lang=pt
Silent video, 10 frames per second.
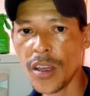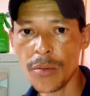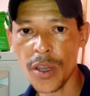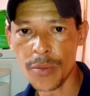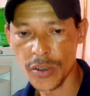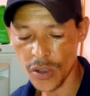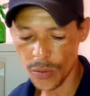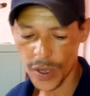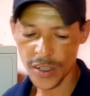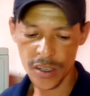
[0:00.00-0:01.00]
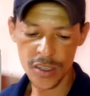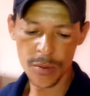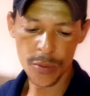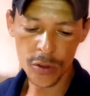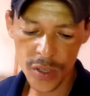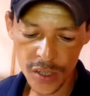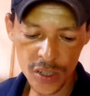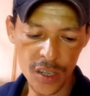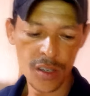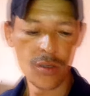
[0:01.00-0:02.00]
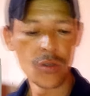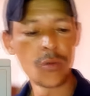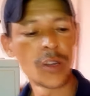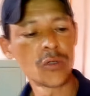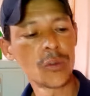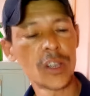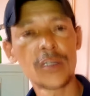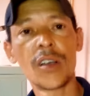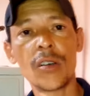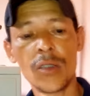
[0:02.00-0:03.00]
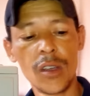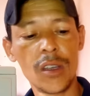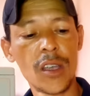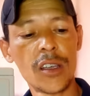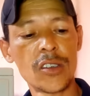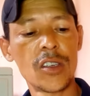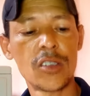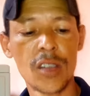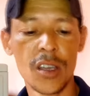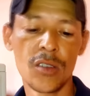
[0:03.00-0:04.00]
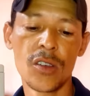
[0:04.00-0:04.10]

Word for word: Bem, pessoal, para a gente proteger uma tubulação, o que, que a gente tem?